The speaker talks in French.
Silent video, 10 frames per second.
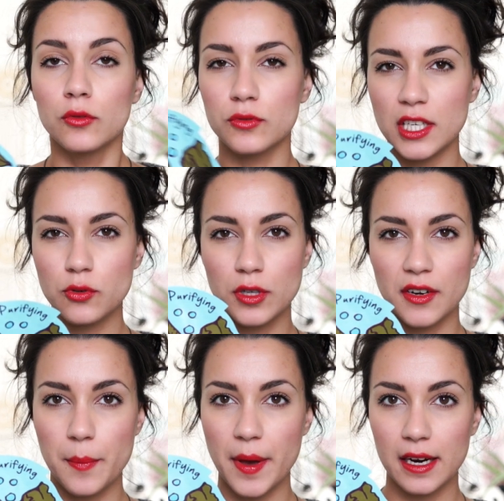Donc ça, je vous en
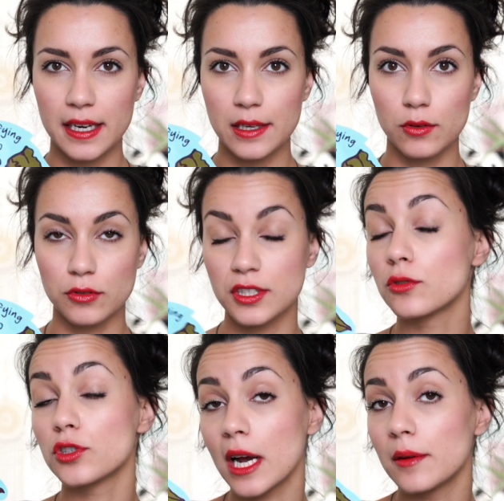avais parlé, euh, c'est
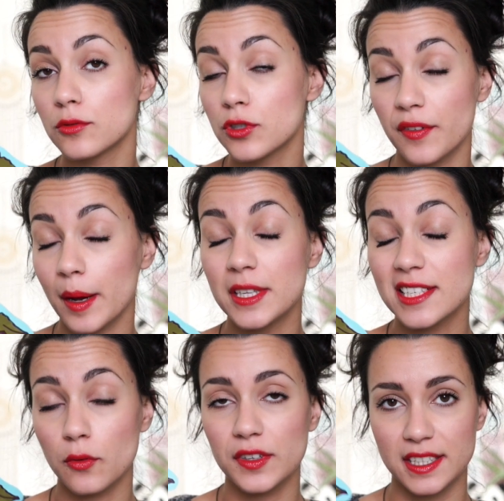ce que j'avais ramené
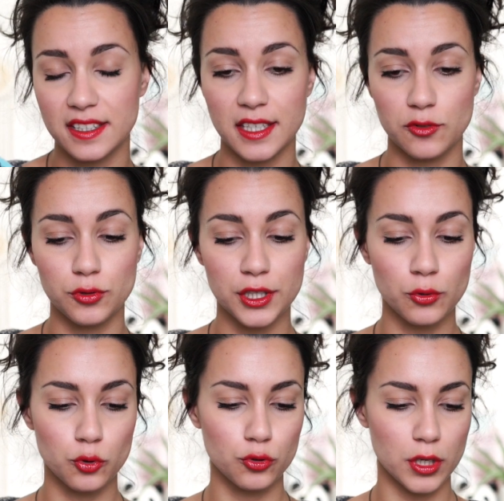ça en fait des états unis
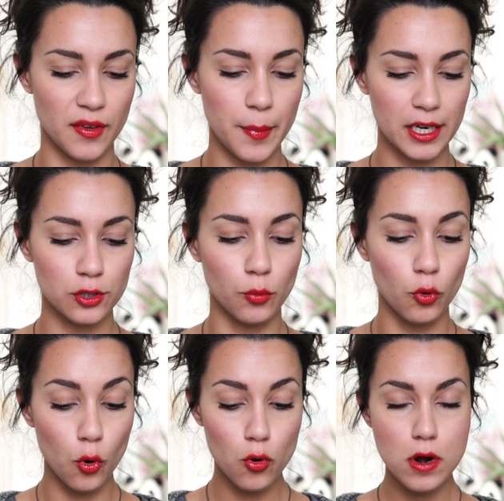donc je vous en avais parlé dans
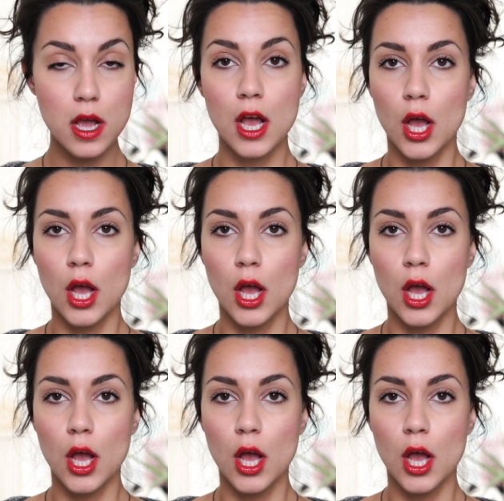mon haul.